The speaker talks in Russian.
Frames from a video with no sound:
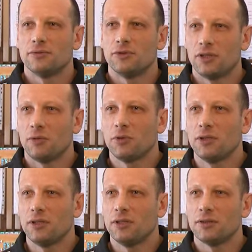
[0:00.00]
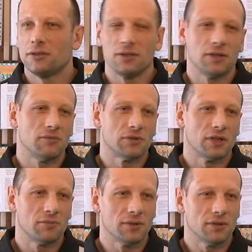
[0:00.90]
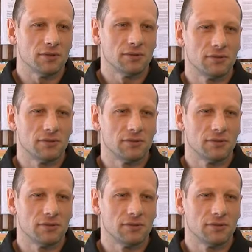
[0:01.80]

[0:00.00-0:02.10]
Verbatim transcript: Читаем книги, играем в шахматы.